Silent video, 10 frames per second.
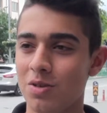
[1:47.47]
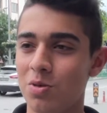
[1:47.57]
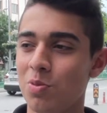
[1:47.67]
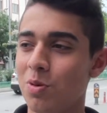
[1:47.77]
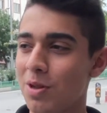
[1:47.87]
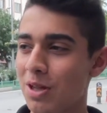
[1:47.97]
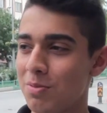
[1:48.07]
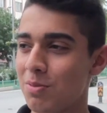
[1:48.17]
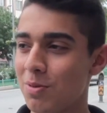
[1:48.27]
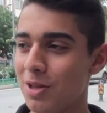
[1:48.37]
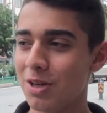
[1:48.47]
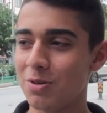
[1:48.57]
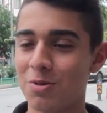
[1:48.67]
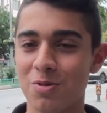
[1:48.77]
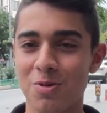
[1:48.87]
Tüm babaların babalar
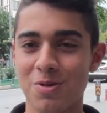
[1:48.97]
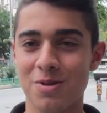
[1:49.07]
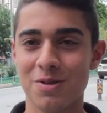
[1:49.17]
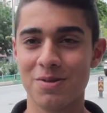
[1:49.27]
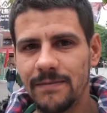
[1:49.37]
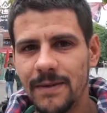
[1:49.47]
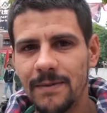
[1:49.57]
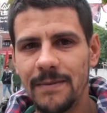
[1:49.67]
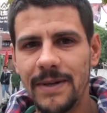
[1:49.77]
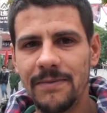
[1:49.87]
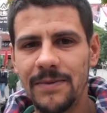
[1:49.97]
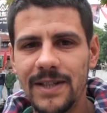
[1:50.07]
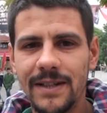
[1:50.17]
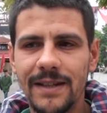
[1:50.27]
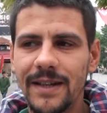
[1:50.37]
günü kutlu olsun. Baba benim
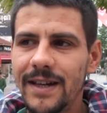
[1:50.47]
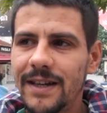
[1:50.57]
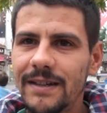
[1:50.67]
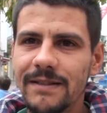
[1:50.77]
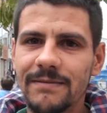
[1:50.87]
için e,